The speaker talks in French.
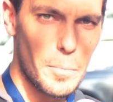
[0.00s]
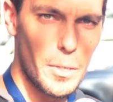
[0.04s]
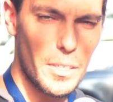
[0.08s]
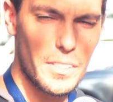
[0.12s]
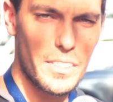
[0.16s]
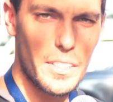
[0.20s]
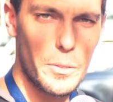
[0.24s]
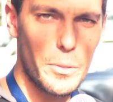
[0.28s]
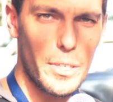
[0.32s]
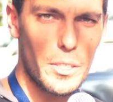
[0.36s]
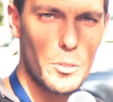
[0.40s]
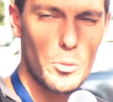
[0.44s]

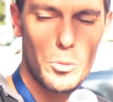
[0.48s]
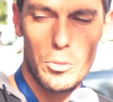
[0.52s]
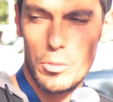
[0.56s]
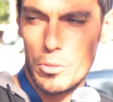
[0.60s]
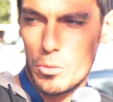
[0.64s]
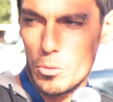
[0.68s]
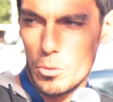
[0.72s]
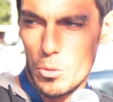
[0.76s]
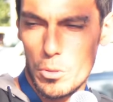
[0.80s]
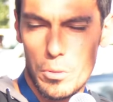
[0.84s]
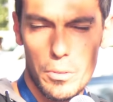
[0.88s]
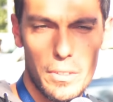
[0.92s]
Bah, salut à
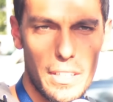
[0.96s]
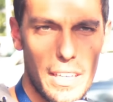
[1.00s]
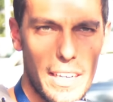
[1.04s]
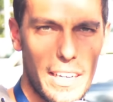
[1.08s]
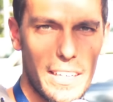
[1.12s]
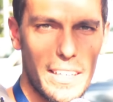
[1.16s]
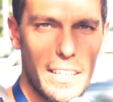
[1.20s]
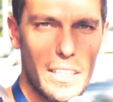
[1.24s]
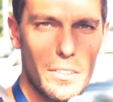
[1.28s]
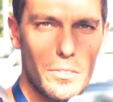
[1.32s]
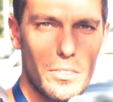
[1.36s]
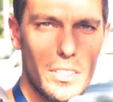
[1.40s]
tous, donc on est
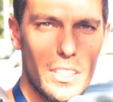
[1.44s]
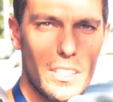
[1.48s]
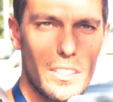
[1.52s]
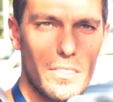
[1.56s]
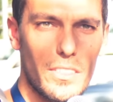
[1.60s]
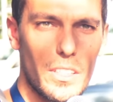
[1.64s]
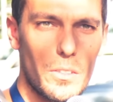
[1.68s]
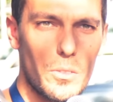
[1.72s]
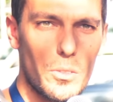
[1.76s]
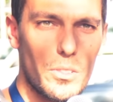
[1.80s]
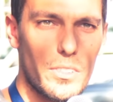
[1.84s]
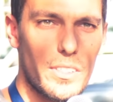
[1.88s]
avec les Envy
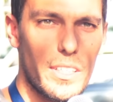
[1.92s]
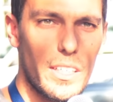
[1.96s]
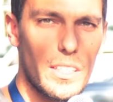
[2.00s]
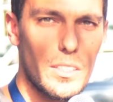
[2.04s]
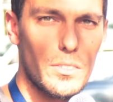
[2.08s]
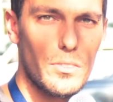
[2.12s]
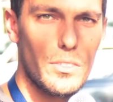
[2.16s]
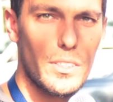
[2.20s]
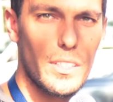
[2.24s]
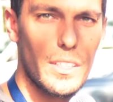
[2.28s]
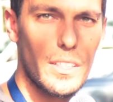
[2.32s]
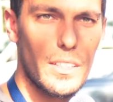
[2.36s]
qui viennent de se
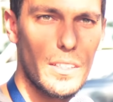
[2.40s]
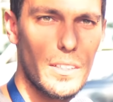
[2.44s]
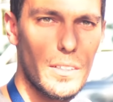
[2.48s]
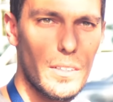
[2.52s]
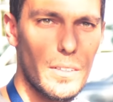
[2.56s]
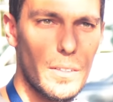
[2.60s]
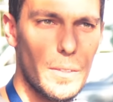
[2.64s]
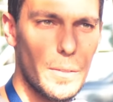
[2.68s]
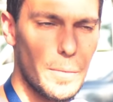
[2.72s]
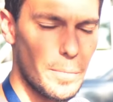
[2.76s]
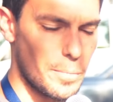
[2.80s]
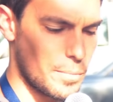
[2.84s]
qualifier
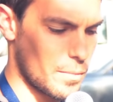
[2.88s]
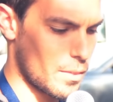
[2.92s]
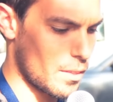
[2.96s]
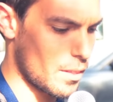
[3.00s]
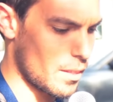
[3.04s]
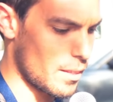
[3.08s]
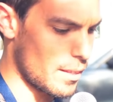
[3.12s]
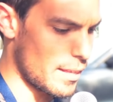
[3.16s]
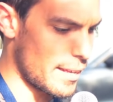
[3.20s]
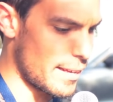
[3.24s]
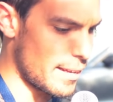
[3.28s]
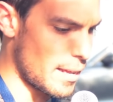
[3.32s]
euh,
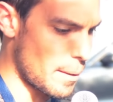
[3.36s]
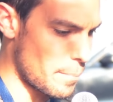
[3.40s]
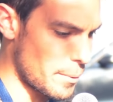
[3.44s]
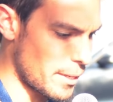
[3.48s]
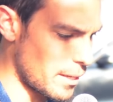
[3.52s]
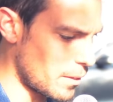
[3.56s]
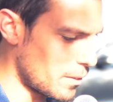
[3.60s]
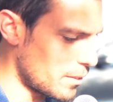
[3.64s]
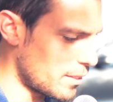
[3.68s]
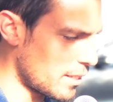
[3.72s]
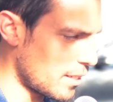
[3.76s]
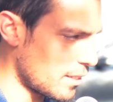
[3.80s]
euh,
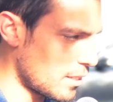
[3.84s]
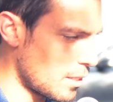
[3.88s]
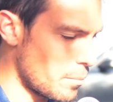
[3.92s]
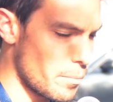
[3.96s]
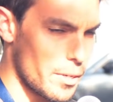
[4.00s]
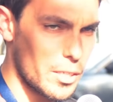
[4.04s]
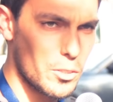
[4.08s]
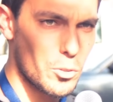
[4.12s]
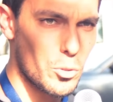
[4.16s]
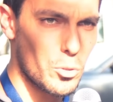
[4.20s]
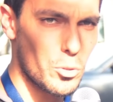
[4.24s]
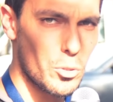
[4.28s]
après leur dernier
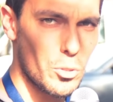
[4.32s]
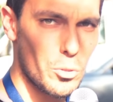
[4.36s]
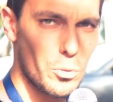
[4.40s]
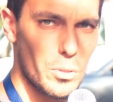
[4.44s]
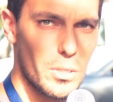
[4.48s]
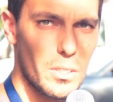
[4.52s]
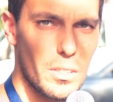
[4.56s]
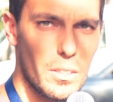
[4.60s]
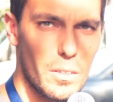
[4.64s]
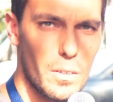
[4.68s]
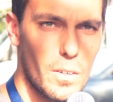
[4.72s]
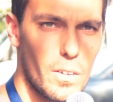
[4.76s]
match
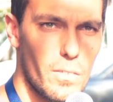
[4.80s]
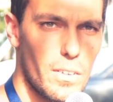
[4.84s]
aujourd'hui.